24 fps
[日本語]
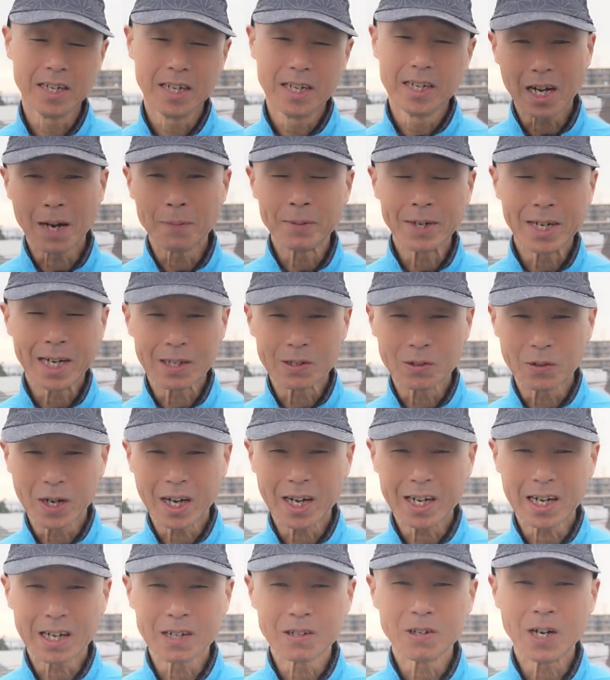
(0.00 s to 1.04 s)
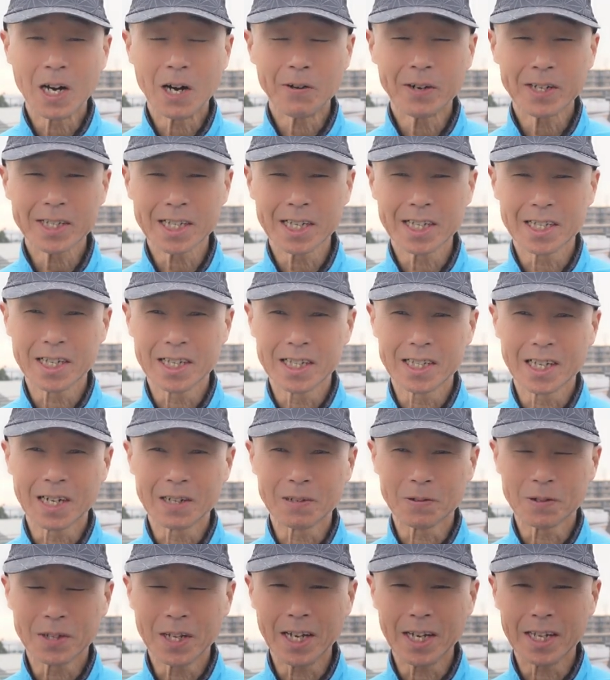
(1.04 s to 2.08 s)
カメラの画角を合わせていた
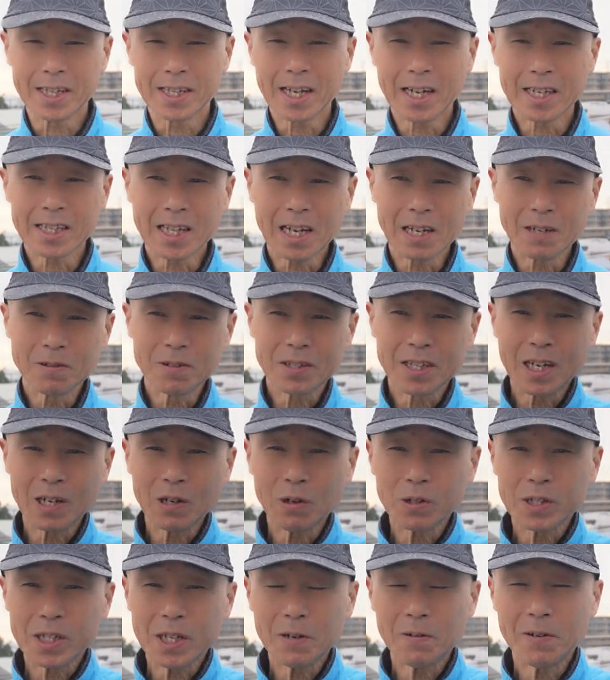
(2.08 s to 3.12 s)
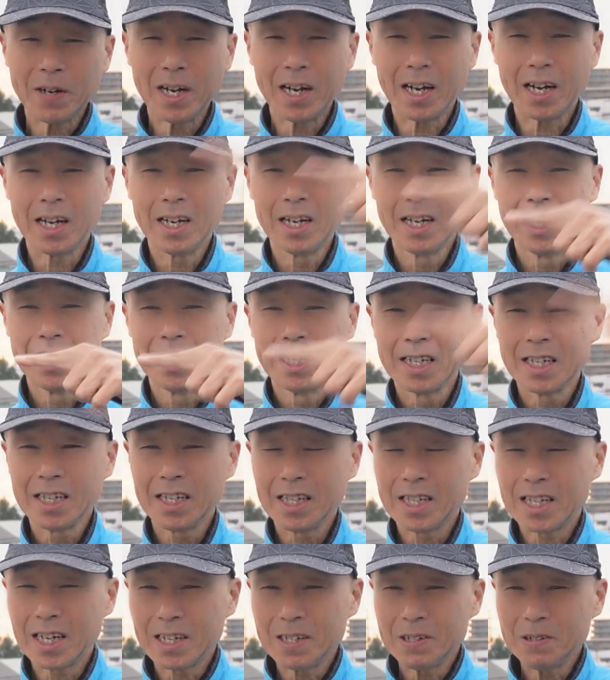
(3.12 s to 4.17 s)
ので大体双子座は
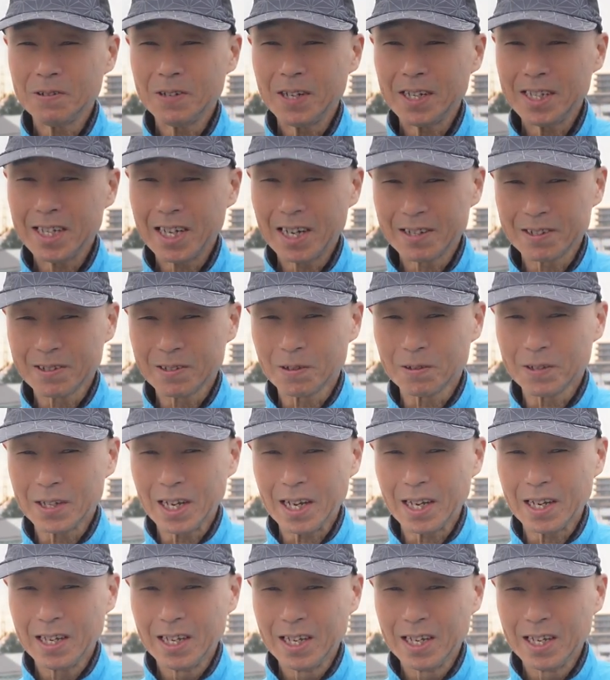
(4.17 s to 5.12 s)
左上にあるので